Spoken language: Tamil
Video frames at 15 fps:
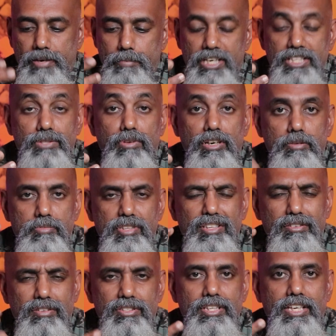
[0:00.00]
பட்ஸ் வாங்கும்போது
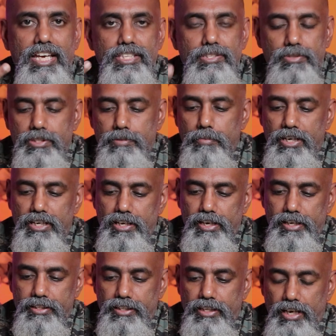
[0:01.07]
கொஞ்சம் கேஸ் கொஞ்சம்
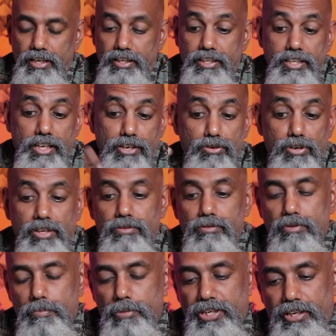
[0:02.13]
பெட்டராக இருந்துக்கலாங்கிறது என்னோட
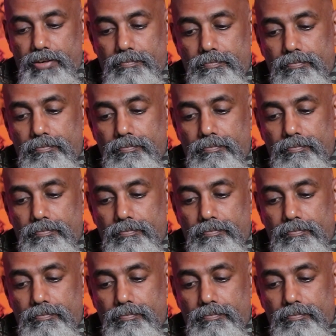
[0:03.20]
ஒப்பீனியன்